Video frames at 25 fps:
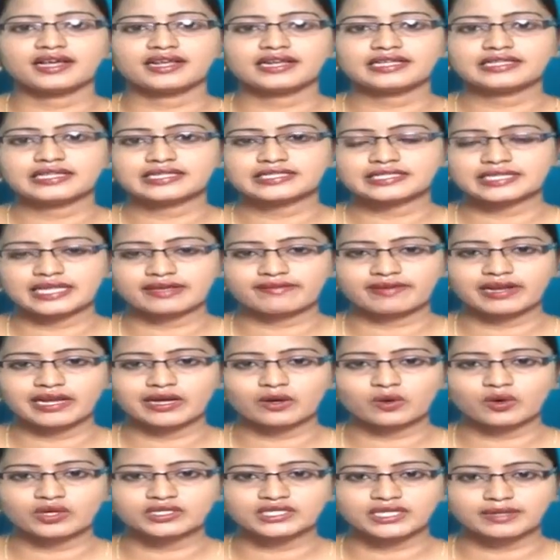ఆధారిత సేవల
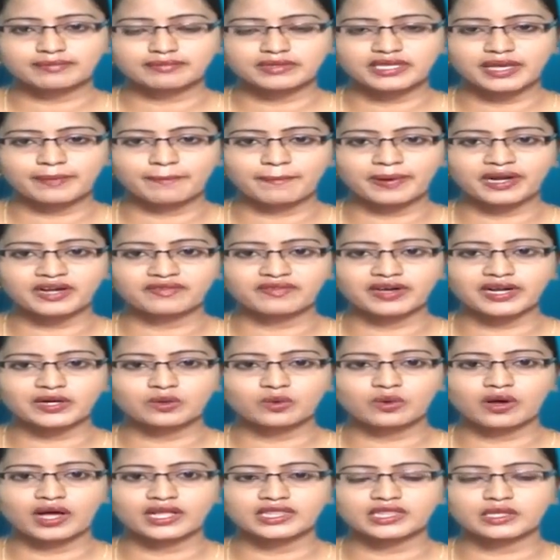కోసం ఇప్పటి వరకు
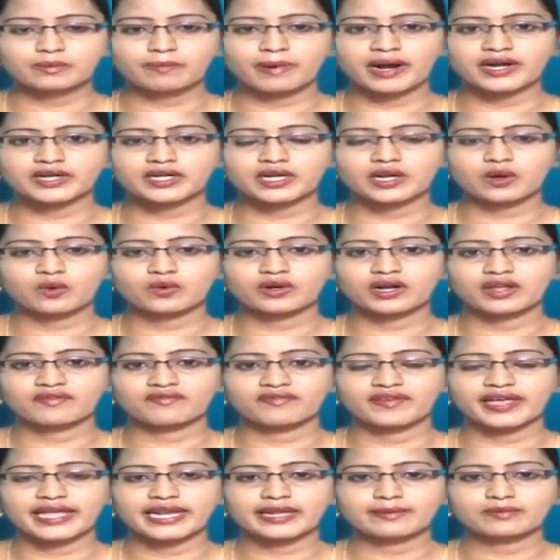అందుబాటులో ఉన్న
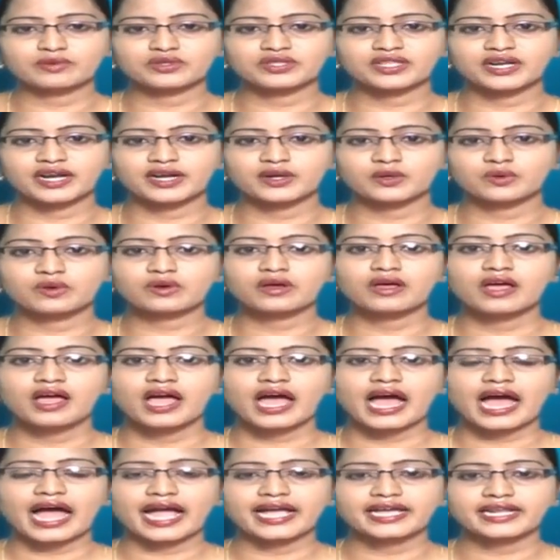వేలిముద్రలు
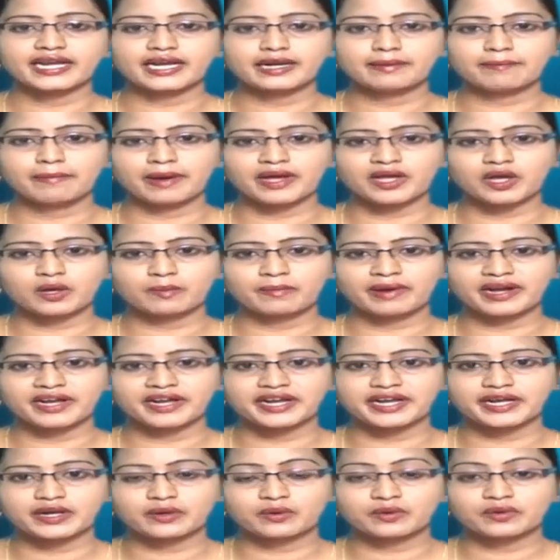ఐరన్
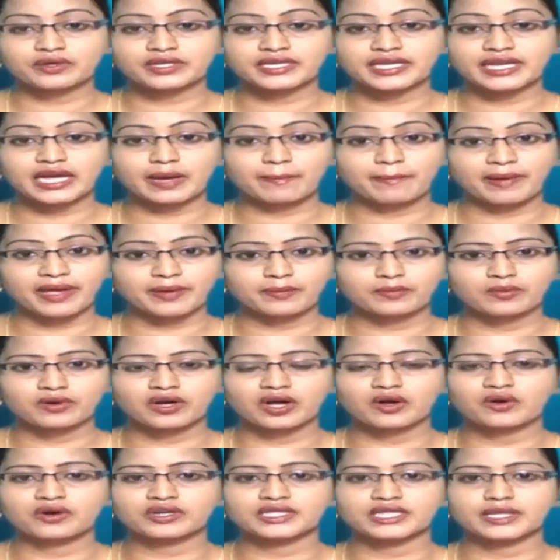బయోమెట్రిక్ ఇకపై ముఖ
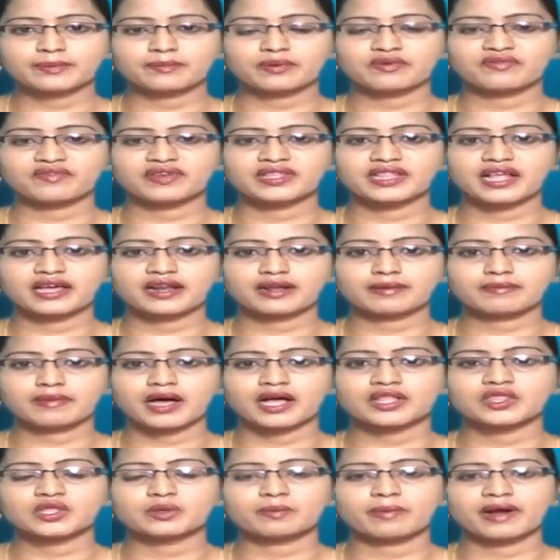గుర్తింపు విధానం
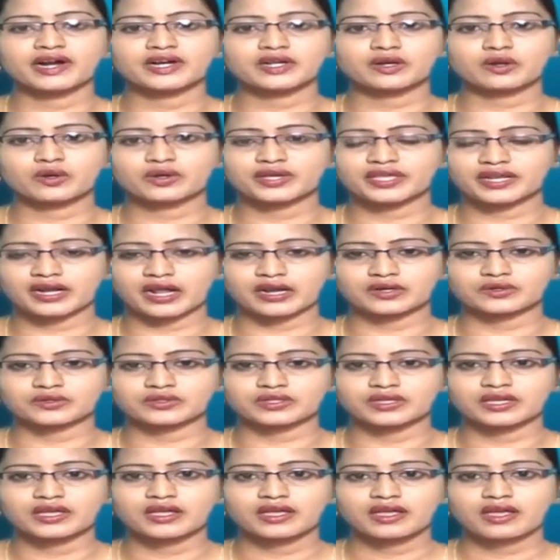అందుబాటులోకి
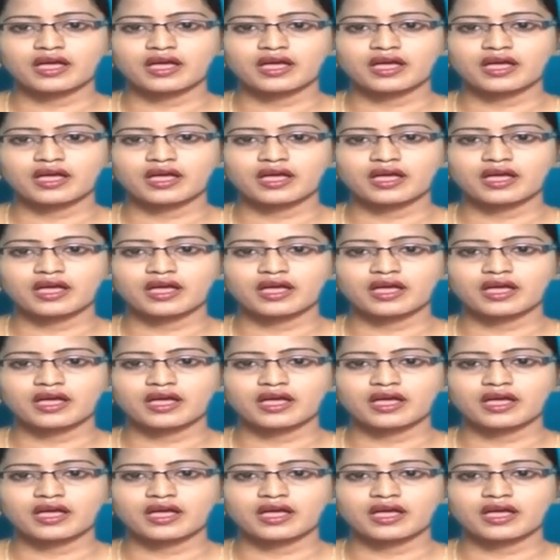రానుంది